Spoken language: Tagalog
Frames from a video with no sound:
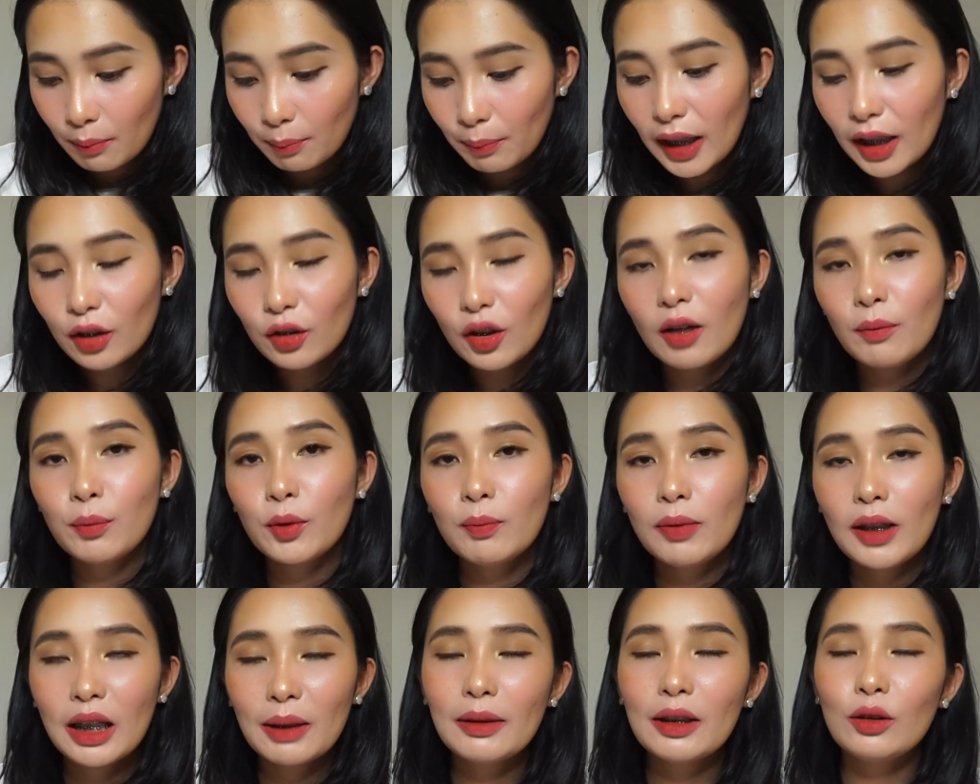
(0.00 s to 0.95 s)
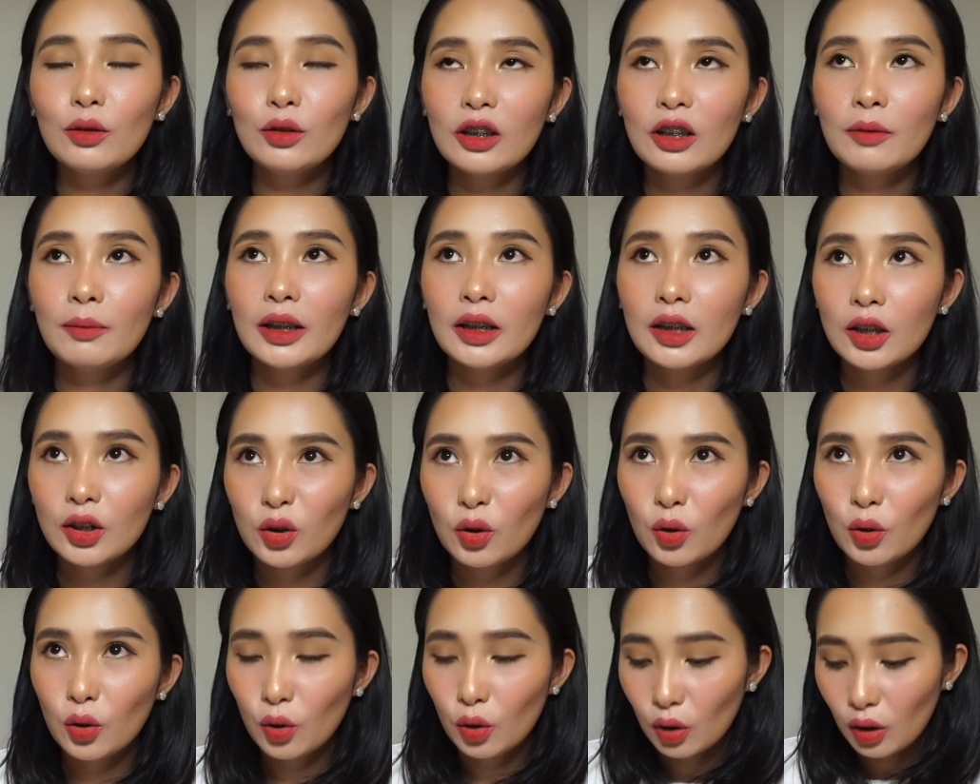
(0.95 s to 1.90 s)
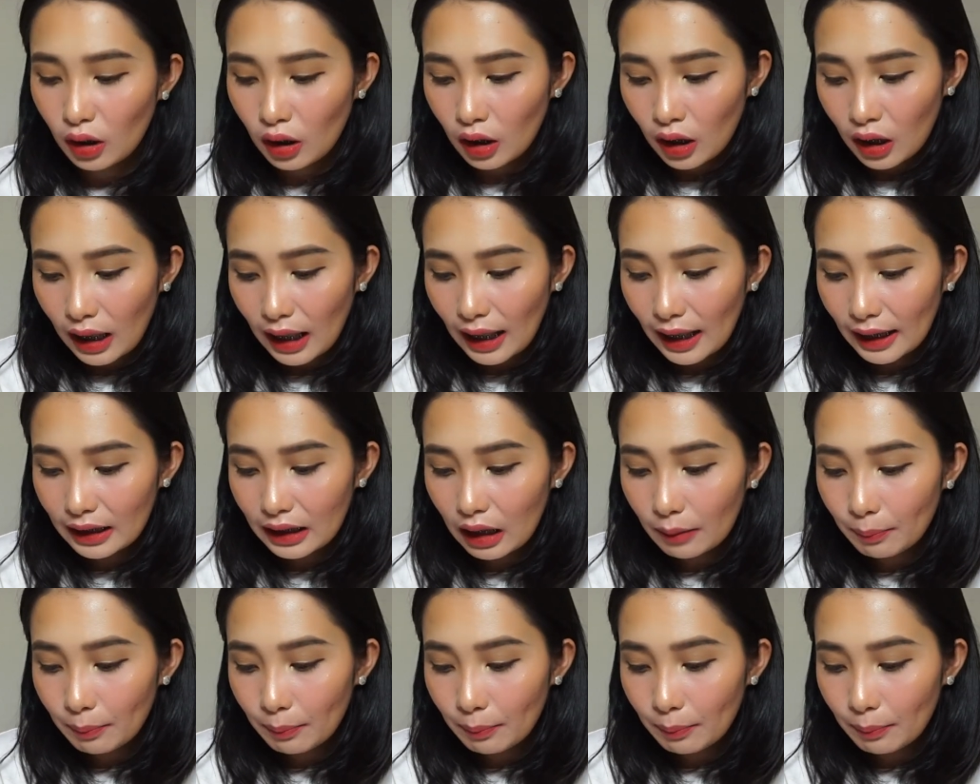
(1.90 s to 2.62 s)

Pero ang problema ko na naman nito ay